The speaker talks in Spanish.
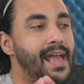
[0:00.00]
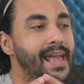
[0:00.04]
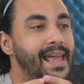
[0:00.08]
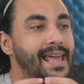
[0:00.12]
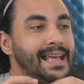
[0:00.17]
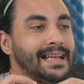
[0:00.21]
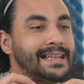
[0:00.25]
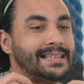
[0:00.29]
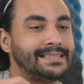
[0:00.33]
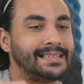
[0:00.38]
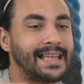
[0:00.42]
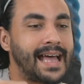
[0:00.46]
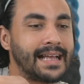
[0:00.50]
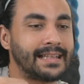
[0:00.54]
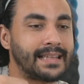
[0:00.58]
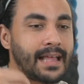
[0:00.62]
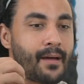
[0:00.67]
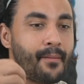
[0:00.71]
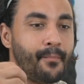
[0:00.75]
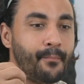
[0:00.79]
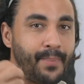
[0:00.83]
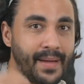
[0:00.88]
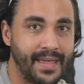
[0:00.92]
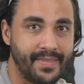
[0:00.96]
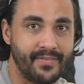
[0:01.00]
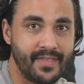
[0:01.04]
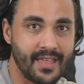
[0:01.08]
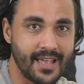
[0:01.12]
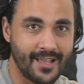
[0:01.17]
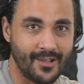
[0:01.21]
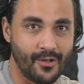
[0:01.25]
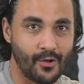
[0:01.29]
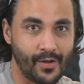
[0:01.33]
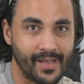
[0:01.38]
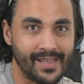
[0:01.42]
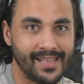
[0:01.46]
Está tan
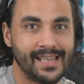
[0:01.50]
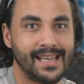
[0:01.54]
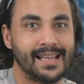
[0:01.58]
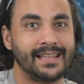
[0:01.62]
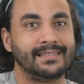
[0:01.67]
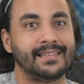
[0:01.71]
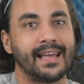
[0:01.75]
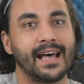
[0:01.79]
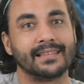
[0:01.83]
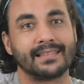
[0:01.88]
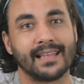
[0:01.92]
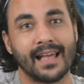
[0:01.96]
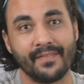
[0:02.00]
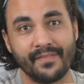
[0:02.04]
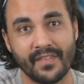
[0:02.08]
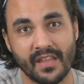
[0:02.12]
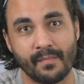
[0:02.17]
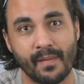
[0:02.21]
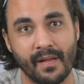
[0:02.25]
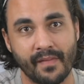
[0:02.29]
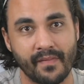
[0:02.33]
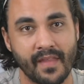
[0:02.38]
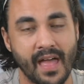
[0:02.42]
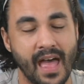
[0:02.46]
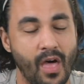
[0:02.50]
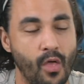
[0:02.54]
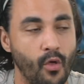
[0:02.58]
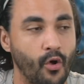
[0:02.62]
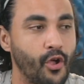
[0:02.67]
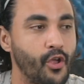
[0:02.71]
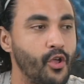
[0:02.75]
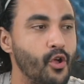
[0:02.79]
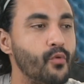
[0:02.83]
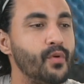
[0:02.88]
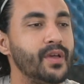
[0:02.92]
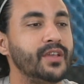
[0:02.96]
perdido y está tan demandado
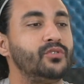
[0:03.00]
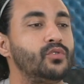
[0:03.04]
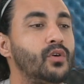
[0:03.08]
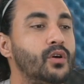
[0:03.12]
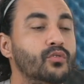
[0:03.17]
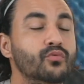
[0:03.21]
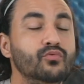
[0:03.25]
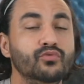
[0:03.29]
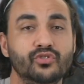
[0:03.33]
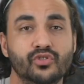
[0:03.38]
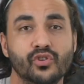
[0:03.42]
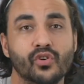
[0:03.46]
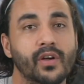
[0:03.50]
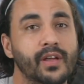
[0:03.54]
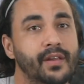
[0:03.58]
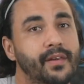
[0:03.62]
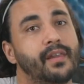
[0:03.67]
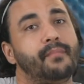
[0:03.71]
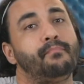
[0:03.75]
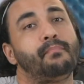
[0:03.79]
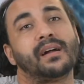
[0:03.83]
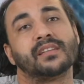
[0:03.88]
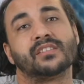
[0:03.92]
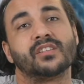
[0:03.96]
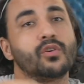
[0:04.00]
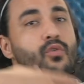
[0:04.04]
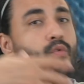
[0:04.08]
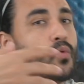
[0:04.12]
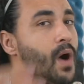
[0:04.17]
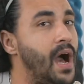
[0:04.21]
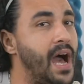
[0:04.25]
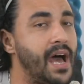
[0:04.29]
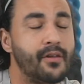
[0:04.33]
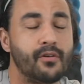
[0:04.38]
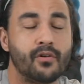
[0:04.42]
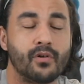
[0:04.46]
que yo he visto anuncios en Bache
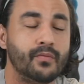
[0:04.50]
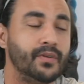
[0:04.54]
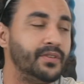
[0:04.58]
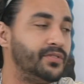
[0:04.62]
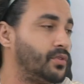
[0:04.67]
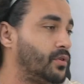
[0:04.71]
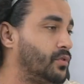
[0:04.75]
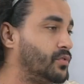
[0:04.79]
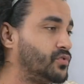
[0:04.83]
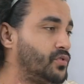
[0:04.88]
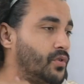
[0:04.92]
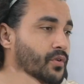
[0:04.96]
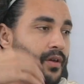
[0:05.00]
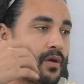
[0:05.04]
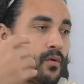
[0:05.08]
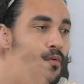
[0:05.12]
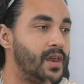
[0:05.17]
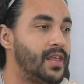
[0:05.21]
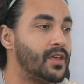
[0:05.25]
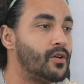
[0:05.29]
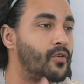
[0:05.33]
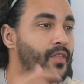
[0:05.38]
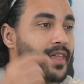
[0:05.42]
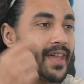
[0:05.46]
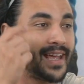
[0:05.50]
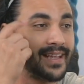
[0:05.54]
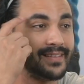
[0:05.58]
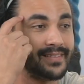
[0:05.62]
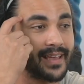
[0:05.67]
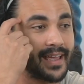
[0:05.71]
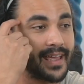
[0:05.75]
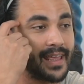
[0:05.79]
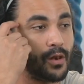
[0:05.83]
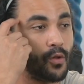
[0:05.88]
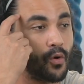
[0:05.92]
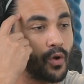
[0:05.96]
Cubano, he visto anuncios en Rebolico de
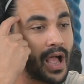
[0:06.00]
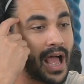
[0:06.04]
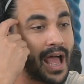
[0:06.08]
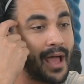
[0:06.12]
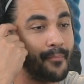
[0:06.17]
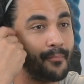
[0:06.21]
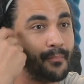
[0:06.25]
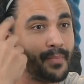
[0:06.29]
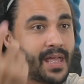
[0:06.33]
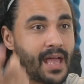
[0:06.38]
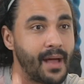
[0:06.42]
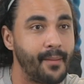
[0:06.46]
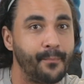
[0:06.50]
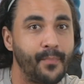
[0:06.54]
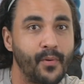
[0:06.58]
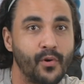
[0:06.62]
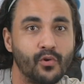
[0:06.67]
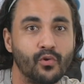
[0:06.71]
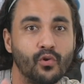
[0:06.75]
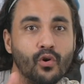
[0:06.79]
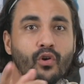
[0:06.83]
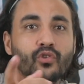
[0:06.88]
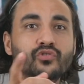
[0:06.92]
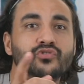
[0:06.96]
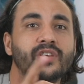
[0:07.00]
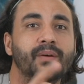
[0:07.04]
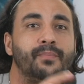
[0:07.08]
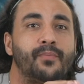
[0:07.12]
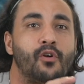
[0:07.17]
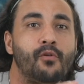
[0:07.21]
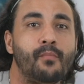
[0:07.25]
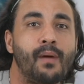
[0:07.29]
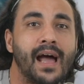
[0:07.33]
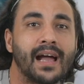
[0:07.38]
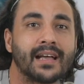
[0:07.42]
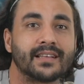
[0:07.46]
gente que lo cambian por un 11
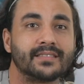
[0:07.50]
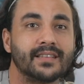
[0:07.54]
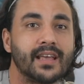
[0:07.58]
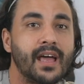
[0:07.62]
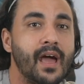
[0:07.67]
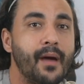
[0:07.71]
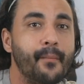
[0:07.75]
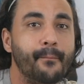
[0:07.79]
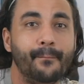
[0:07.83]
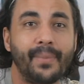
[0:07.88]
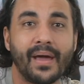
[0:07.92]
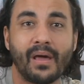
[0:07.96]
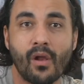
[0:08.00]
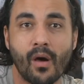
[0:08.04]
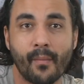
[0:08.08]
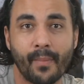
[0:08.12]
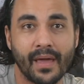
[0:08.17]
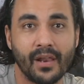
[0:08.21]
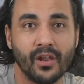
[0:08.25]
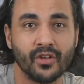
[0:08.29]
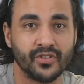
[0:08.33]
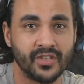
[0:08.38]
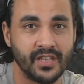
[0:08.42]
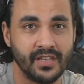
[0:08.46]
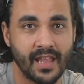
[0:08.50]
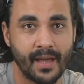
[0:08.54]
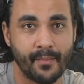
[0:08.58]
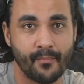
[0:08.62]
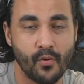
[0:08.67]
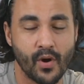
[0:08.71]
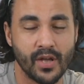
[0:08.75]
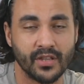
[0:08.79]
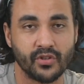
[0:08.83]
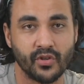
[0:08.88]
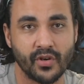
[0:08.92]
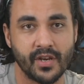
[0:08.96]
Pro Max pelo a pelo sin dar
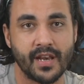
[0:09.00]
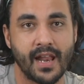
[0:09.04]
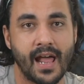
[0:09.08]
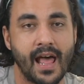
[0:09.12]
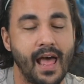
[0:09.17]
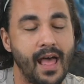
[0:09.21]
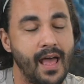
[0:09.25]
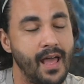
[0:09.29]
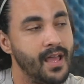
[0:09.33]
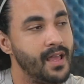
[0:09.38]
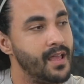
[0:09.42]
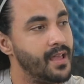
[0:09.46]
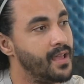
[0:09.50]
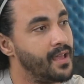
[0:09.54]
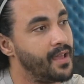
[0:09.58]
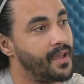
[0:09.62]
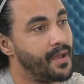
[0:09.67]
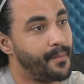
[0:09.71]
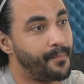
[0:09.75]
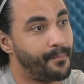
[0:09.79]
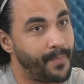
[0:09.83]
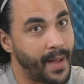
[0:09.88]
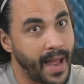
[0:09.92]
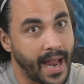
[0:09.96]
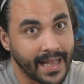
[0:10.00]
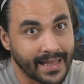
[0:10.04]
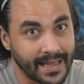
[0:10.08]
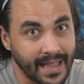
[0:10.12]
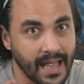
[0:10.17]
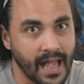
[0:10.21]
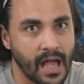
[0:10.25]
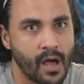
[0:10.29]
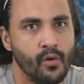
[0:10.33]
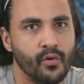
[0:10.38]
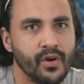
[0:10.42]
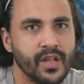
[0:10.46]
vuelto ni nada. Para que
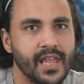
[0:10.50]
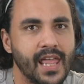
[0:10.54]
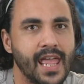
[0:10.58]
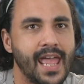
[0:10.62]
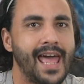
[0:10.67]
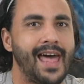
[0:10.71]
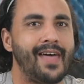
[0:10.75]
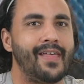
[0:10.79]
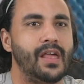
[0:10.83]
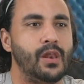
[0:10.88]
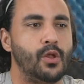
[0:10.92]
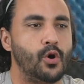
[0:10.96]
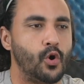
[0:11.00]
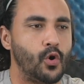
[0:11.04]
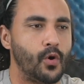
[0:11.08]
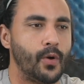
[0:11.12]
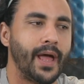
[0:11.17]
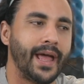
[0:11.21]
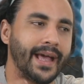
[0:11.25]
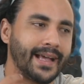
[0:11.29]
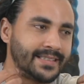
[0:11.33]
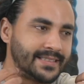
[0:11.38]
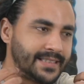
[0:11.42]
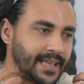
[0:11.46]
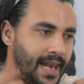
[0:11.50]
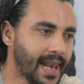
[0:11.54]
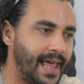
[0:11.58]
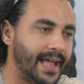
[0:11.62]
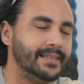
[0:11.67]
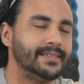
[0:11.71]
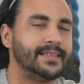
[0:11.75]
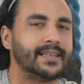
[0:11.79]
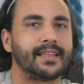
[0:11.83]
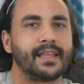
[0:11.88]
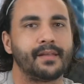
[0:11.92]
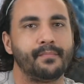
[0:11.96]
tengas una idea de lo
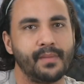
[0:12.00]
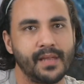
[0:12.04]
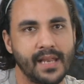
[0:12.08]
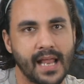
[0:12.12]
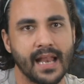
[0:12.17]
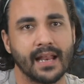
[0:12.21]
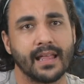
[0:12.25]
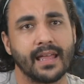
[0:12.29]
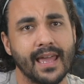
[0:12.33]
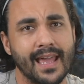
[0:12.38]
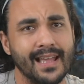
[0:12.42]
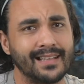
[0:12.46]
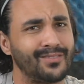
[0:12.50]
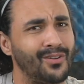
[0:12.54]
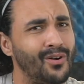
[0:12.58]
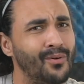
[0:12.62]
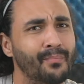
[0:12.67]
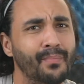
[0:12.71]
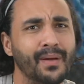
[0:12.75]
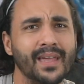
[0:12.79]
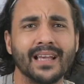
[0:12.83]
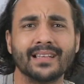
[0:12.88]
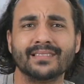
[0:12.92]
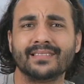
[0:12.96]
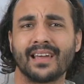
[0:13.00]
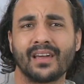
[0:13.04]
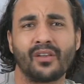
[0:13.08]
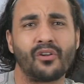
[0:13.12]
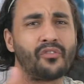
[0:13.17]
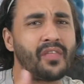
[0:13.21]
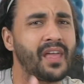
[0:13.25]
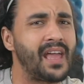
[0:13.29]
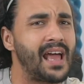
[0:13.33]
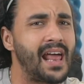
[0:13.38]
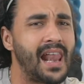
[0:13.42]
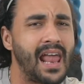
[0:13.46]
excelente terminal que es. Olvídense que
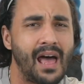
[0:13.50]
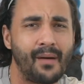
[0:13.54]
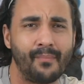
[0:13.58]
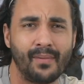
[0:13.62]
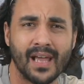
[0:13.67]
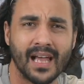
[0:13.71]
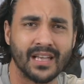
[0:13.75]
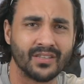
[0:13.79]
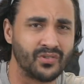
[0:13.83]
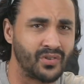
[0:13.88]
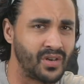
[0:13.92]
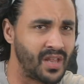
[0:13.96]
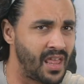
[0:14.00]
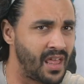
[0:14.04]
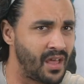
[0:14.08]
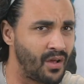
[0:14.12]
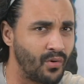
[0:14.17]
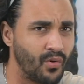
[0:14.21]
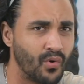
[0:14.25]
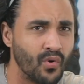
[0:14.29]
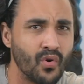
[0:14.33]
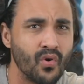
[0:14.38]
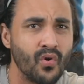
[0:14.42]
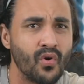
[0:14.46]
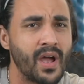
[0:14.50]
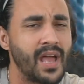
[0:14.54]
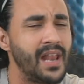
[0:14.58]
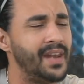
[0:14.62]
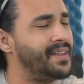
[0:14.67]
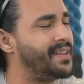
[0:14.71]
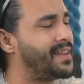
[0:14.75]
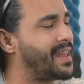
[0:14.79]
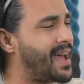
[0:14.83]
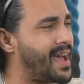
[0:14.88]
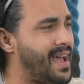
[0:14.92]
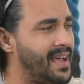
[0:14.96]
no tenga las aplicaciones de Google
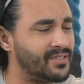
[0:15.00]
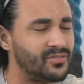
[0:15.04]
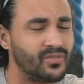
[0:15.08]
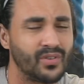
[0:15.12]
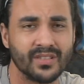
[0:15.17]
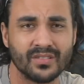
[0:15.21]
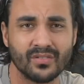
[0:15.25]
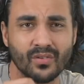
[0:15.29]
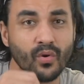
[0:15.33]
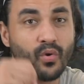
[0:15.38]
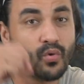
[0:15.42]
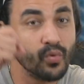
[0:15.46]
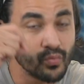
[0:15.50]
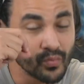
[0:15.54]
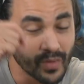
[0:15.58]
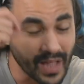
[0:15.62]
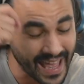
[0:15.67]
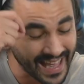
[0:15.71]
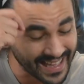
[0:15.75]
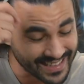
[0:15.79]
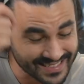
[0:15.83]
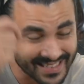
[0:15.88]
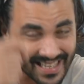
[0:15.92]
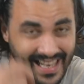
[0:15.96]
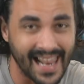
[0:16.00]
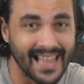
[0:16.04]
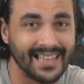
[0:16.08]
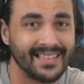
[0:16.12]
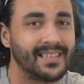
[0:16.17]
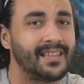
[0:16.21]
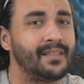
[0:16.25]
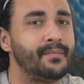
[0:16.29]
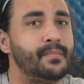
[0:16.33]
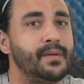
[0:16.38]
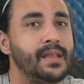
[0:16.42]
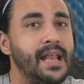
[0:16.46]
ni nada de eso. Es un
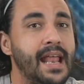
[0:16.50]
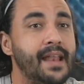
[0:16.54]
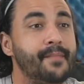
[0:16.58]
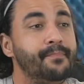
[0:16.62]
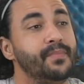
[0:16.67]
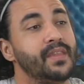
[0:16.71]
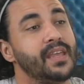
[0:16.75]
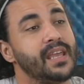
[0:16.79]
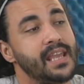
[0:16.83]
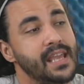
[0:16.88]
excelente terminal.